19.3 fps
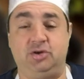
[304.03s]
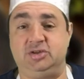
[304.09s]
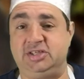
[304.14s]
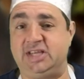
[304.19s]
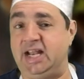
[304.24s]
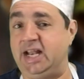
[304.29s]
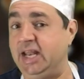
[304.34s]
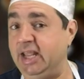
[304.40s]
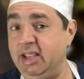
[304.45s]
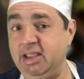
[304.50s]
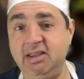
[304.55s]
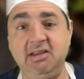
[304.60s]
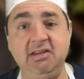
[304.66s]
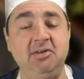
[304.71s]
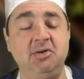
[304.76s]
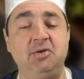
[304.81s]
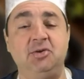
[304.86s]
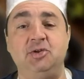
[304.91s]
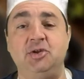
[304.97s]
salé,
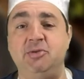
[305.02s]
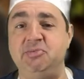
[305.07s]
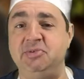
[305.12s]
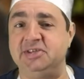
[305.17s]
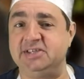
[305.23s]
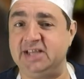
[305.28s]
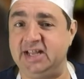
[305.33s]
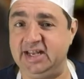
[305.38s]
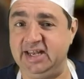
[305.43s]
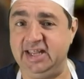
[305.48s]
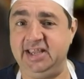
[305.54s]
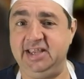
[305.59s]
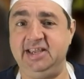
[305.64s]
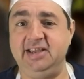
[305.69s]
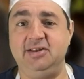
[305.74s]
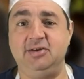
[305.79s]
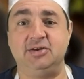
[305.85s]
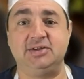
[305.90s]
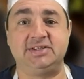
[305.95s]
le
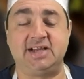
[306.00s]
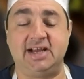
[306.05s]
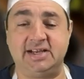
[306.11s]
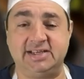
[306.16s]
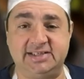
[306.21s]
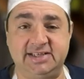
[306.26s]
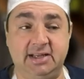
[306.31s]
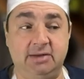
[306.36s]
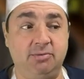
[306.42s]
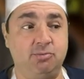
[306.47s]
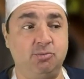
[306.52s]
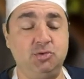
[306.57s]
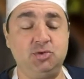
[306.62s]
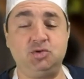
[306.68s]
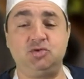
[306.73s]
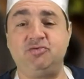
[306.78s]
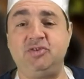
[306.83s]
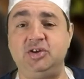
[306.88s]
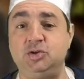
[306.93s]
demi-salé, le sans sel. Moi,
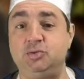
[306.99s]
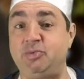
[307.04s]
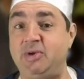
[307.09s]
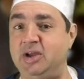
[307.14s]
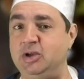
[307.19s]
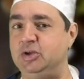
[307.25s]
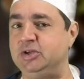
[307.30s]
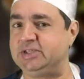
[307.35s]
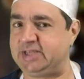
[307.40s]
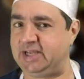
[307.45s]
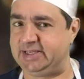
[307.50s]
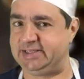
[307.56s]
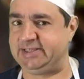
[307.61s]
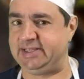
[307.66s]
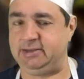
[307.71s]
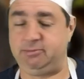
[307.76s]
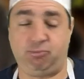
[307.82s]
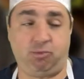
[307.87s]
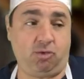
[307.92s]
souvent, je prends le sans
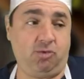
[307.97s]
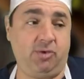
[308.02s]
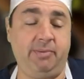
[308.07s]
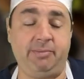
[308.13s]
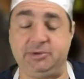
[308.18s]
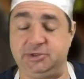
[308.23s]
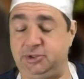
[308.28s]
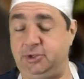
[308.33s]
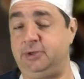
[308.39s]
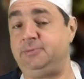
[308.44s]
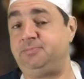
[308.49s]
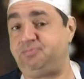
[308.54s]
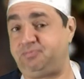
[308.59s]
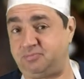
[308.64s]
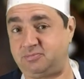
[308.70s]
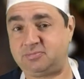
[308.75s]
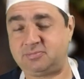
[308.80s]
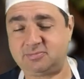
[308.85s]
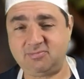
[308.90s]
sel. Pourquoi? Parce que
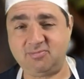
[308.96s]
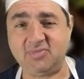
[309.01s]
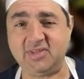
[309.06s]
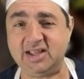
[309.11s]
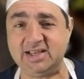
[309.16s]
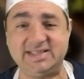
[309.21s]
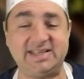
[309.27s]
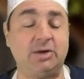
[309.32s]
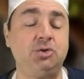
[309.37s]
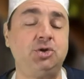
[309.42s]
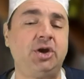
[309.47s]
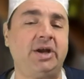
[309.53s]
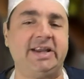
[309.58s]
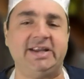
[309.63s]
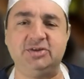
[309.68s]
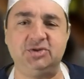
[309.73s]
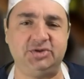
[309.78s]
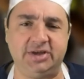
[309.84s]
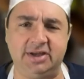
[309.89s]
ça ne coûte
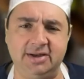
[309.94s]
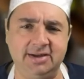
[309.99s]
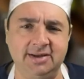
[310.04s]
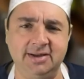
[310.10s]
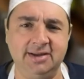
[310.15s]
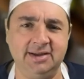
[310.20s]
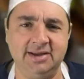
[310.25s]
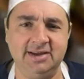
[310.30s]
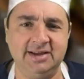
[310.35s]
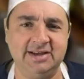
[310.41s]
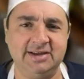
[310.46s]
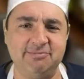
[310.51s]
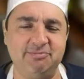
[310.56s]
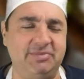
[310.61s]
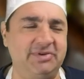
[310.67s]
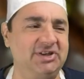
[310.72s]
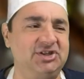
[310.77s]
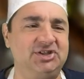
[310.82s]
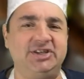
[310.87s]
rien du sel.
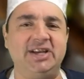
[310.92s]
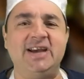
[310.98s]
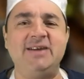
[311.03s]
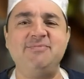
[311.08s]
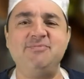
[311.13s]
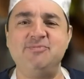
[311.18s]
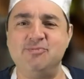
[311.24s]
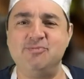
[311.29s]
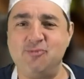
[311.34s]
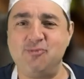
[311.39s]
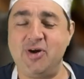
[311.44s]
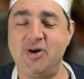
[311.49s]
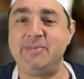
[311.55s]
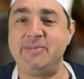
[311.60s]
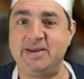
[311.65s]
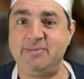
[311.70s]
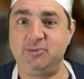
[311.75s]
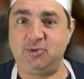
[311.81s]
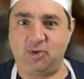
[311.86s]
Puis j'aime
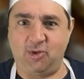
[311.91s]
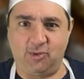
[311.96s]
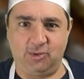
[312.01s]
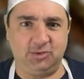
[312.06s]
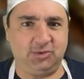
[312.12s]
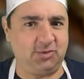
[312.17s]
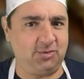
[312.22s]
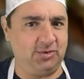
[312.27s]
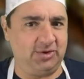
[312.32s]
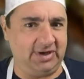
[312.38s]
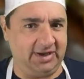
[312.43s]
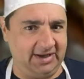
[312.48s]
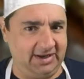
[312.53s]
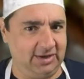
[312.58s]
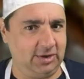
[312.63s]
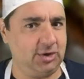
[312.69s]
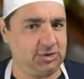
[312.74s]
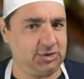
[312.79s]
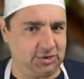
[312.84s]
moi-même contrôler
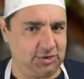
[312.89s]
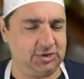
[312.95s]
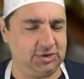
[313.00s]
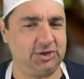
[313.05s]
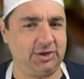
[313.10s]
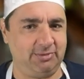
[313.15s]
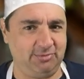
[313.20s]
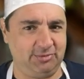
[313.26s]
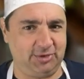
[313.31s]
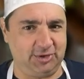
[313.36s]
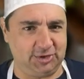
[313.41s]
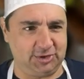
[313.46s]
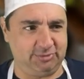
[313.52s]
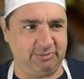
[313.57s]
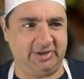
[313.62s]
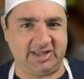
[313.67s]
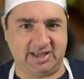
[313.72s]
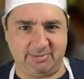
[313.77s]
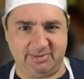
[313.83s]
le sodium que je
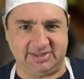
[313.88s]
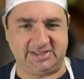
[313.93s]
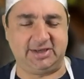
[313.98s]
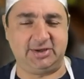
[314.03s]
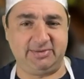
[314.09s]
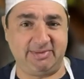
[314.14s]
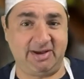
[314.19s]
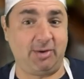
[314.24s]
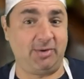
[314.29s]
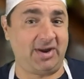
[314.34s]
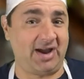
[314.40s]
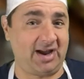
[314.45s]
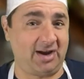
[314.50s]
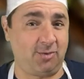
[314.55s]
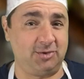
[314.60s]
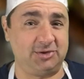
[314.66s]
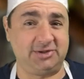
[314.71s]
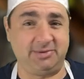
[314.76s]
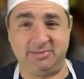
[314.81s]
mets dans mes aliments. On en
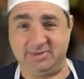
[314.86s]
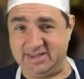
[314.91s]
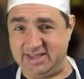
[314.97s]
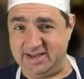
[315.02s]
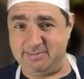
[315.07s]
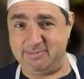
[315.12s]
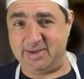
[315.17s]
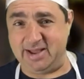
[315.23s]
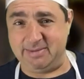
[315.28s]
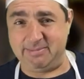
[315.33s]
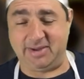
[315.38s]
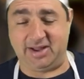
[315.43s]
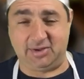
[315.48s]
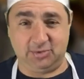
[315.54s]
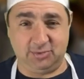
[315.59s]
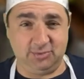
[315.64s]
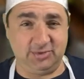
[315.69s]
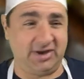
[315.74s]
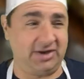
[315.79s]
consomme tellement
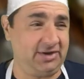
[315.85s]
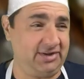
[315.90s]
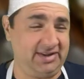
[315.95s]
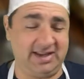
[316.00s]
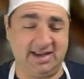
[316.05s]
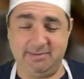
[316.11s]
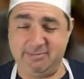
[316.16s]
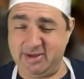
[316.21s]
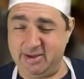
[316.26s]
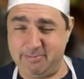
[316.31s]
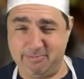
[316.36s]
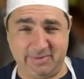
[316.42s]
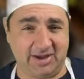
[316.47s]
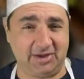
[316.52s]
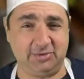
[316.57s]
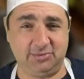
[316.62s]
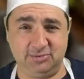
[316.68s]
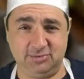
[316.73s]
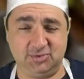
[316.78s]
partout, il y en a tellement
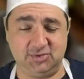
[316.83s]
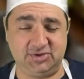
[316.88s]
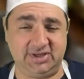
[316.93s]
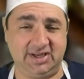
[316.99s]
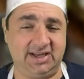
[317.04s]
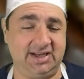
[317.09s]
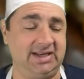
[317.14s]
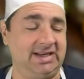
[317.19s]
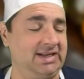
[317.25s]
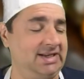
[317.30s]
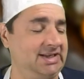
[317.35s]
partout du sel